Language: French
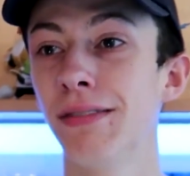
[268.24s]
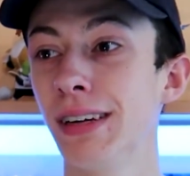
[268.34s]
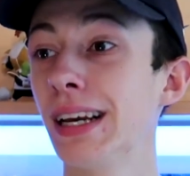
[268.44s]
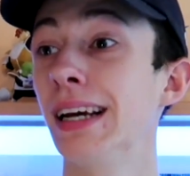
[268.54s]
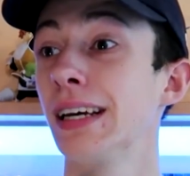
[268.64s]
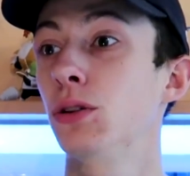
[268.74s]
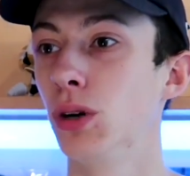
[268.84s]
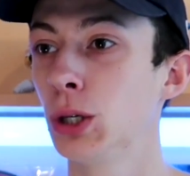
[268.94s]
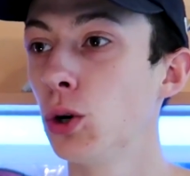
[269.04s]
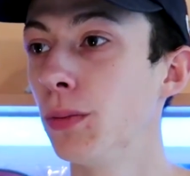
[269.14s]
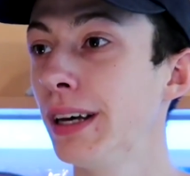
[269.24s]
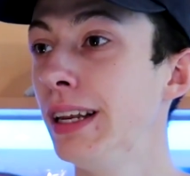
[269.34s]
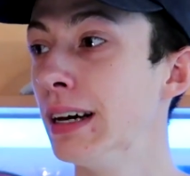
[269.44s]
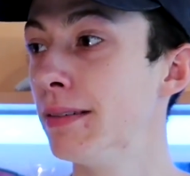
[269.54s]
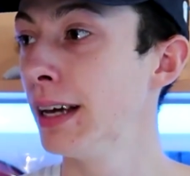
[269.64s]
avec la carte de la chambre,
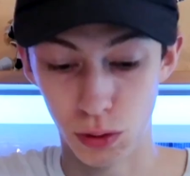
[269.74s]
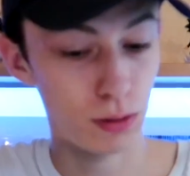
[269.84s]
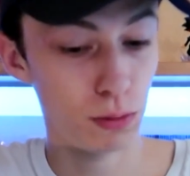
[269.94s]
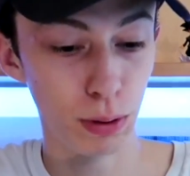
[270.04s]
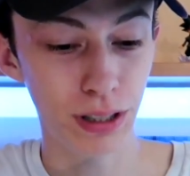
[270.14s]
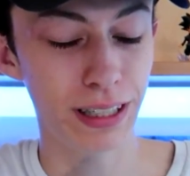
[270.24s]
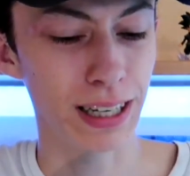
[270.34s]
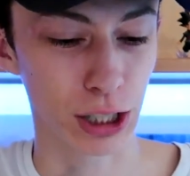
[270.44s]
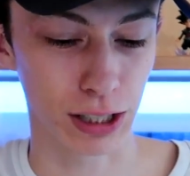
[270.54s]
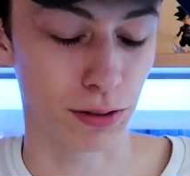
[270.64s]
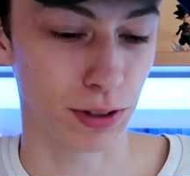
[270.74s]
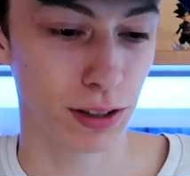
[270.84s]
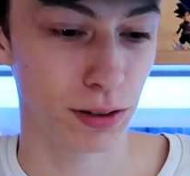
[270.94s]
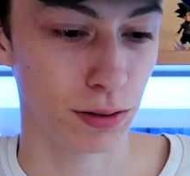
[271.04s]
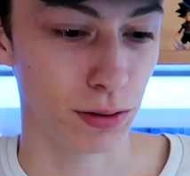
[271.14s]
il y avait une petite lingette en fait.
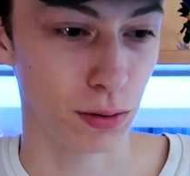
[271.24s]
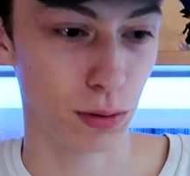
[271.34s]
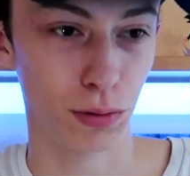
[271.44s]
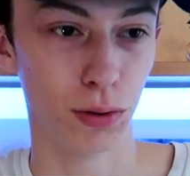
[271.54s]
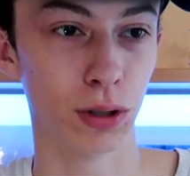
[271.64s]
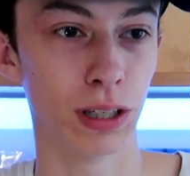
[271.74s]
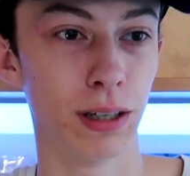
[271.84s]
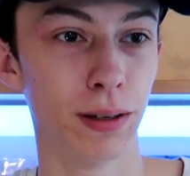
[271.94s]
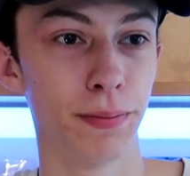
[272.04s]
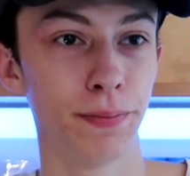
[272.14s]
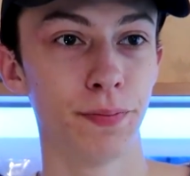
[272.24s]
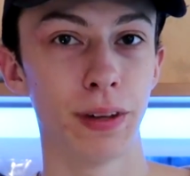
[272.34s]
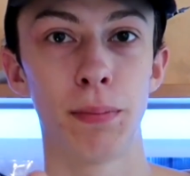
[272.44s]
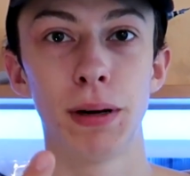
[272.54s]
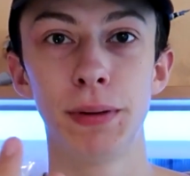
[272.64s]
Euh, dans un,
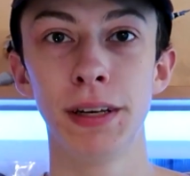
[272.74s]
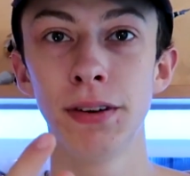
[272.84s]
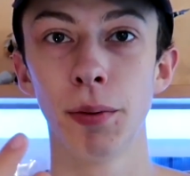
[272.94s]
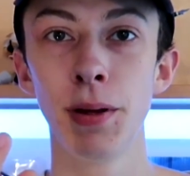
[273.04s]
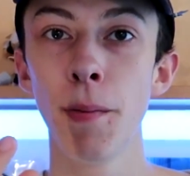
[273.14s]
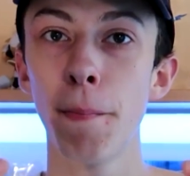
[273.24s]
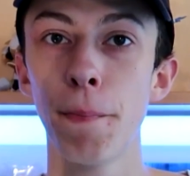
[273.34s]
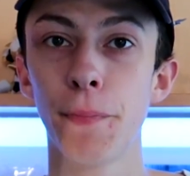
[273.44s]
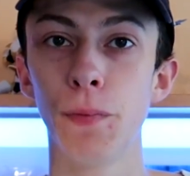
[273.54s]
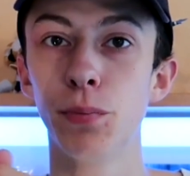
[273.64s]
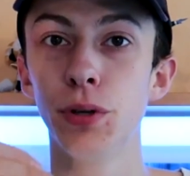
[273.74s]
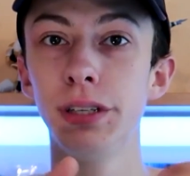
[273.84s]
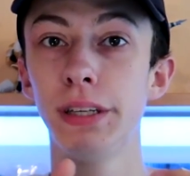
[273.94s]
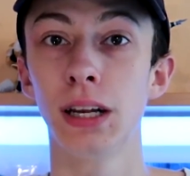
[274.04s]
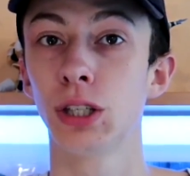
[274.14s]
papier fermé, une
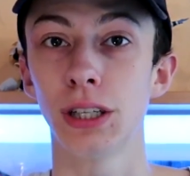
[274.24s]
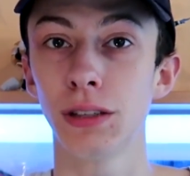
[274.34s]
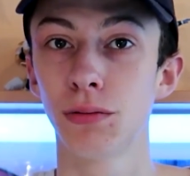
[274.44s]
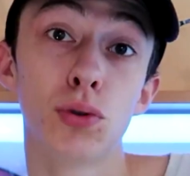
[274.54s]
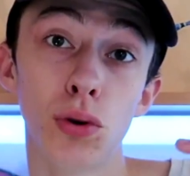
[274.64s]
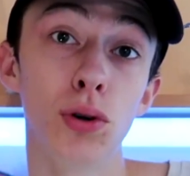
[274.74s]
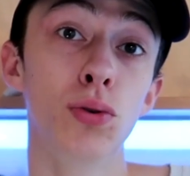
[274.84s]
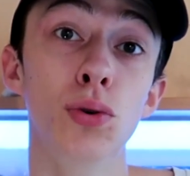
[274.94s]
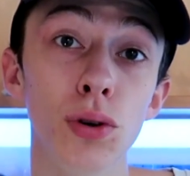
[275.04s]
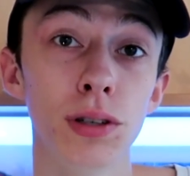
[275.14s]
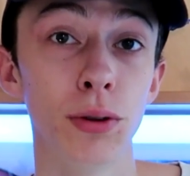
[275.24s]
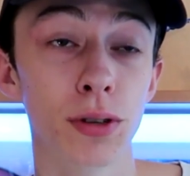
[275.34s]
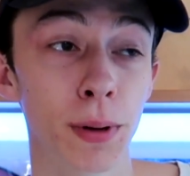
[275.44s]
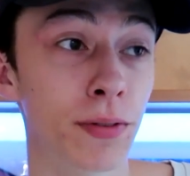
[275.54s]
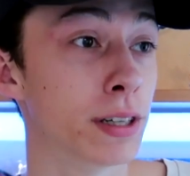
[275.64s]
petite lingette. Sur le coup, ça
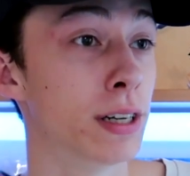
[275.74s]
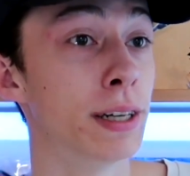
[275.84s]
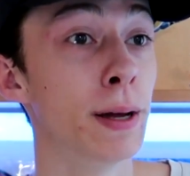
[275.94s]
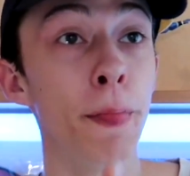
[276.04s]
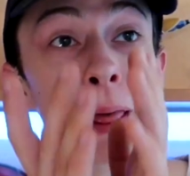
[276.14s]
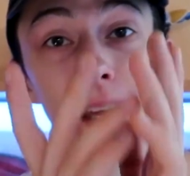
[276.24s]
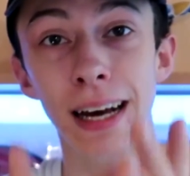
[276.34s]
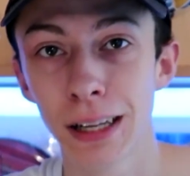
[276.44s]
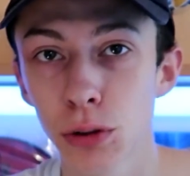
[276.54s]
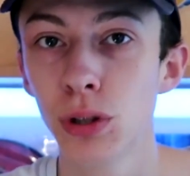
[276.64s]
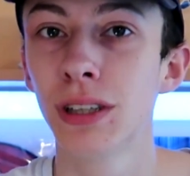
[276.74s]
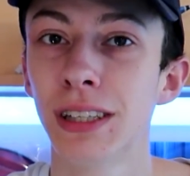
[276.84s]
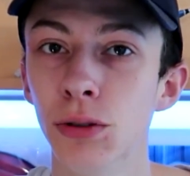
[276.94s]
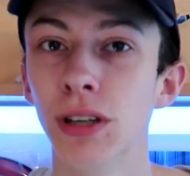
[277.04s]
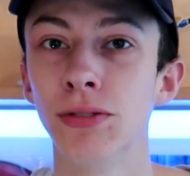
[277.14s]
nous a pas fait tilter. Il y a un truc qui
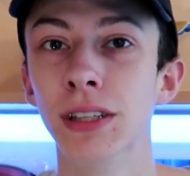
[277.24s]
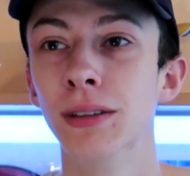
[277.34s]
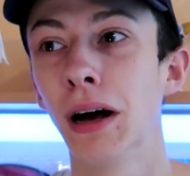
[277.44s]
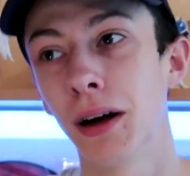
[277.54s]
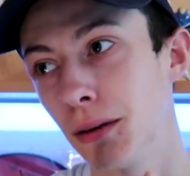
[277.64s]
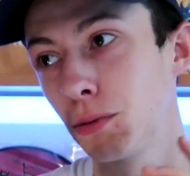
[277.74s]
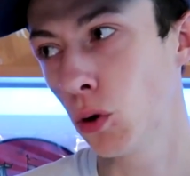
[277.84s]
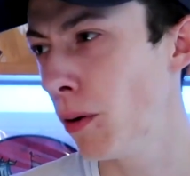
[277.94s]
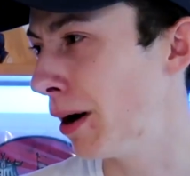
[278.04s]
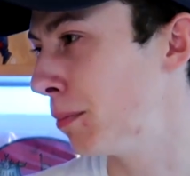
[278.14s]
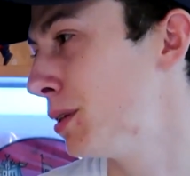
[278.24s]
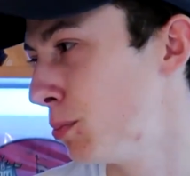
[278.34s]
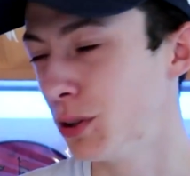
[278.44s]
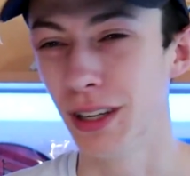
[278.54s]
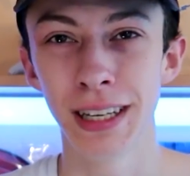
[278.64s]
nous a fait quand même un petit
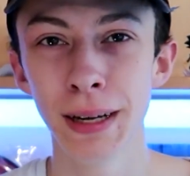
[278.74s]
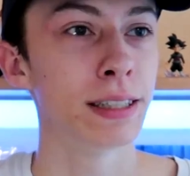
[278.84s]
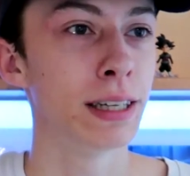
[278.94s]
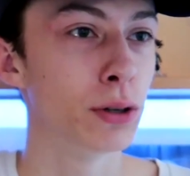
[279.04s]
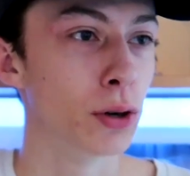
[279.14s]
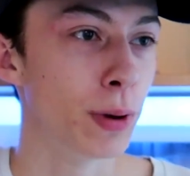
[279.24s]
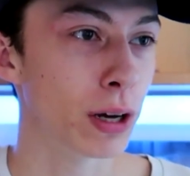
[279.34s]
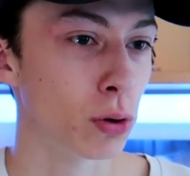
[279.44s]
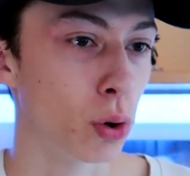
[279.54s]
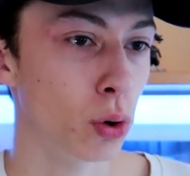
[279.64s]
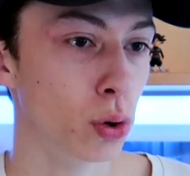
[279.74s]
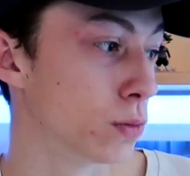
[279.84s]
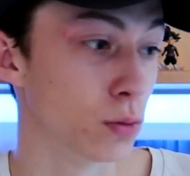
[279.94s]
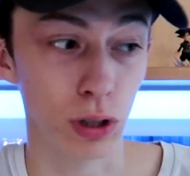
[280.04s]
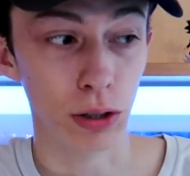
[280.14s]
peu tilter, c'est que le mec en gros
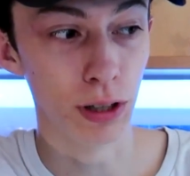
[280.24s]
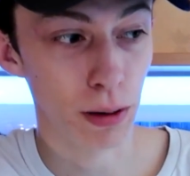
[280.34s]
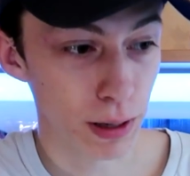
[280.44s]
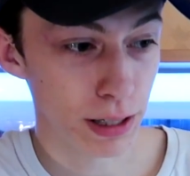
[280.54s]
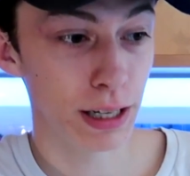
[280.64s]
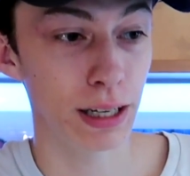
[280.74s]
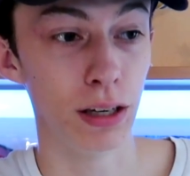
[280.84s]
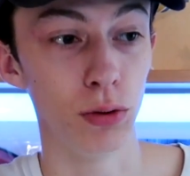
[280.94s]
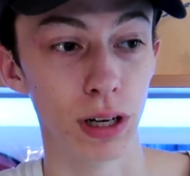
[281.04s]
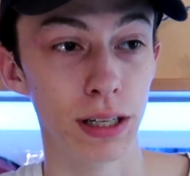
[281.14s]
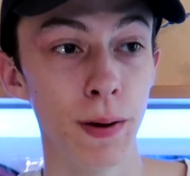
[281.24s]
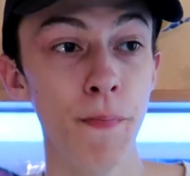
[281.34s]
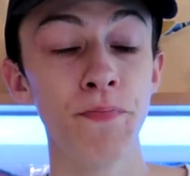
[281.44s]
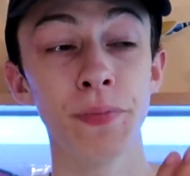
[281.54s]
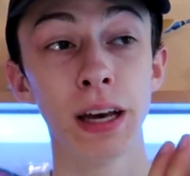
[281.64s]
nous a donné le panier et il nous a dit
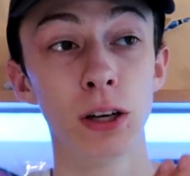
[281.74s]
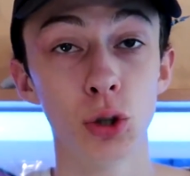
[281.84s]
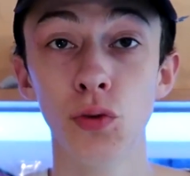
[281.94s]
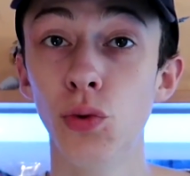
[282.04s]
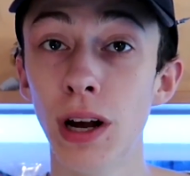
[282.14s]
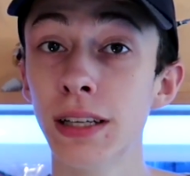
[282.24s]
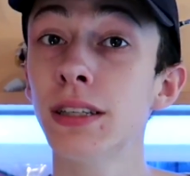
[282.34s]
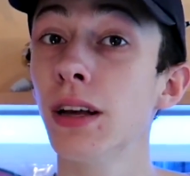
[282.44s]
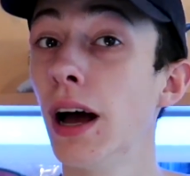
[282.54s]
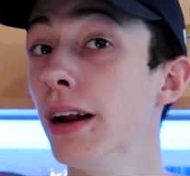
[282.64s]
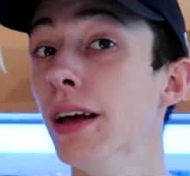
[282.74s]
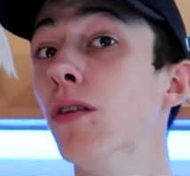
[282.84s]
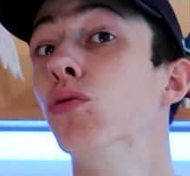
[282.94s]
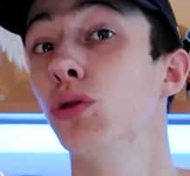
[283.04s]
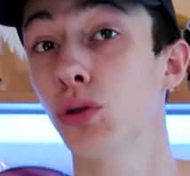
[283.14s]
je vous laisse aller
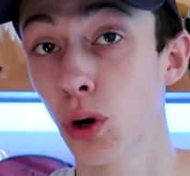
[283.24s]
à votre